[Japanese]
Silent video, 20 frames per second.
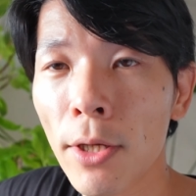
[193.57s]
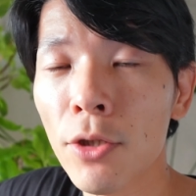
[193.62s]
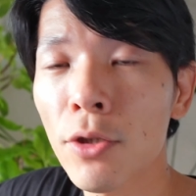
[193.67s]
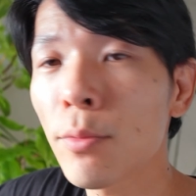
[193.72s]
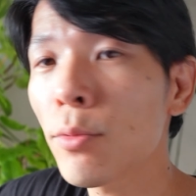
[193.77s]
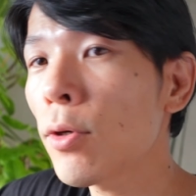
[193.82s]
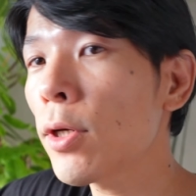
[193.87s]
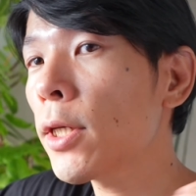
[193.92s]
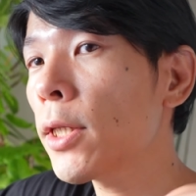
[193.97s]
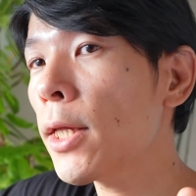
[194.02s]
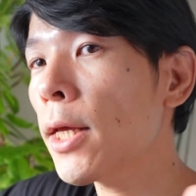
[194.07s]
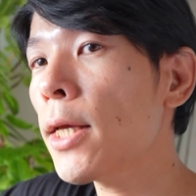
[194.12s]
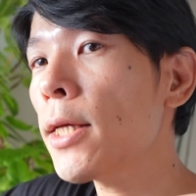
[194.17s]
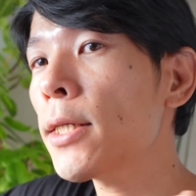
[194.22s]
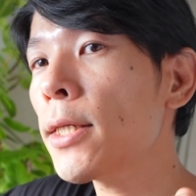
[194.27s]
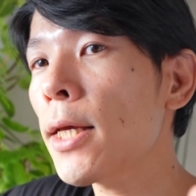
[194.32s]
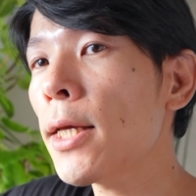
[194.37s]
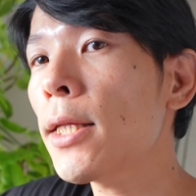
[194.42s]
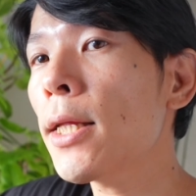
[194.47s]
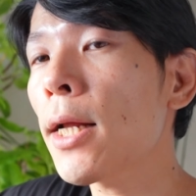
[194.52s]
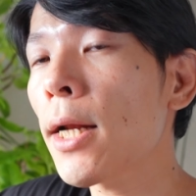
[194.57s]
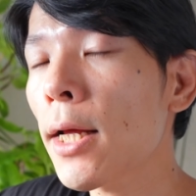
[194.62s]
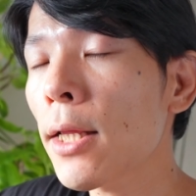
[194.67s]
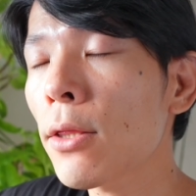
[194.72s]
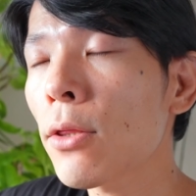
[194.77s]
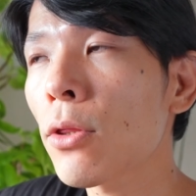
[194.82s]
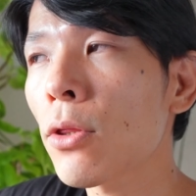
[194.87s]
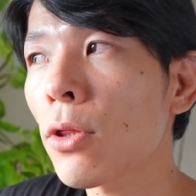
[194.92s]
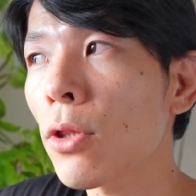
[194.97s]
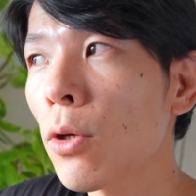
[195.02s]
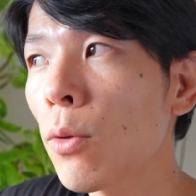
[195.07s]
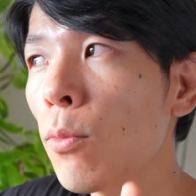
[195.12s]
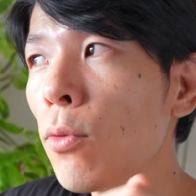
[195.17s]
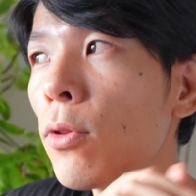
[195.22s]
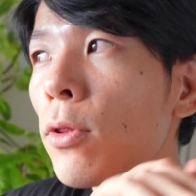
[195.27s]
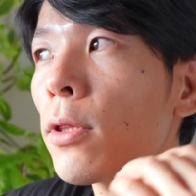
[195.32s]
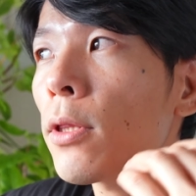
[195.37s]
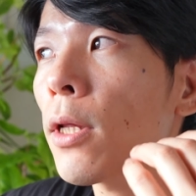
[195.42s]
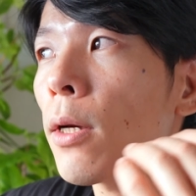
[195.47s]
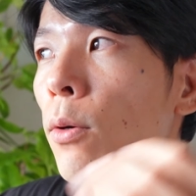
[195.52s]
自分を否定していたなって思っ
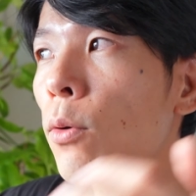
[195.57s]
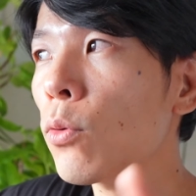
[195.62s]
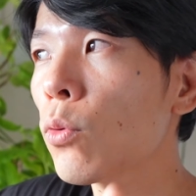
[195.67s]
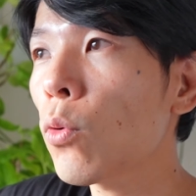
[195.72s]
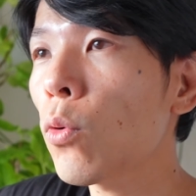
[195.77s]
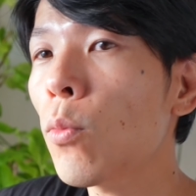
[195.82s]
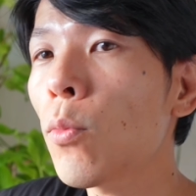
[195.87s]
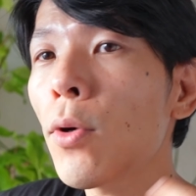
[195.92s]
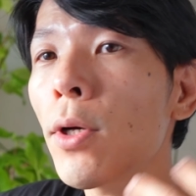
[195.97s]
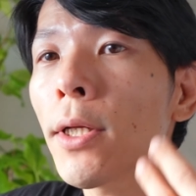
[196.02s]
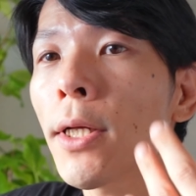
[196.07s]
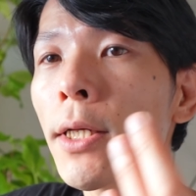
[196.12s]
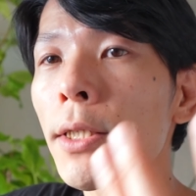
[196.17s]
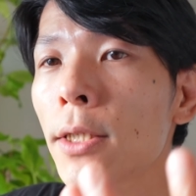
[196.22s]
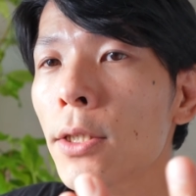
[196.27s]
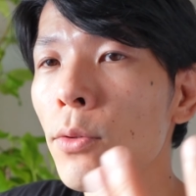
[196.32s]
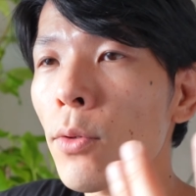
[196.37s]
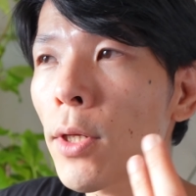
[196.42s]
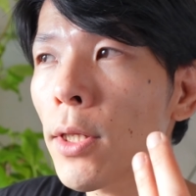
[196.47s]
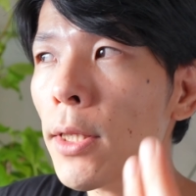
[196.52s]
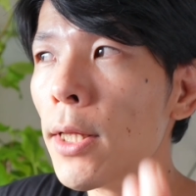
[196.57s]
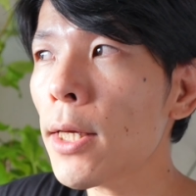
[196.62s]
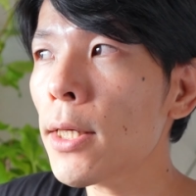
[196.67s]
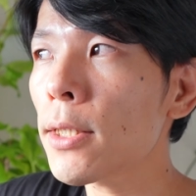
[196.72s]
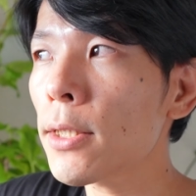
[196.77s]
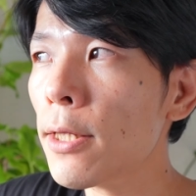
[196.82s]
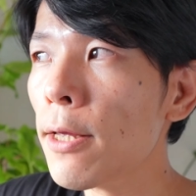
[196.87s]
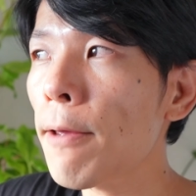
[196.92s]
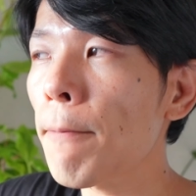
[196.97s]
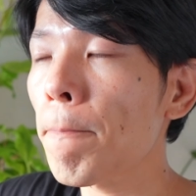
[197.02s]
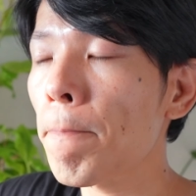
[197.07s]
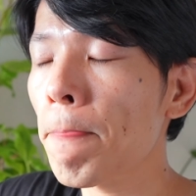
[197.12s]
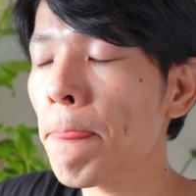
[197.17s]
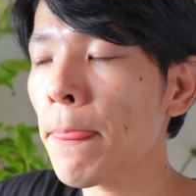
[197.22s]
たことを思い出して、それに対して、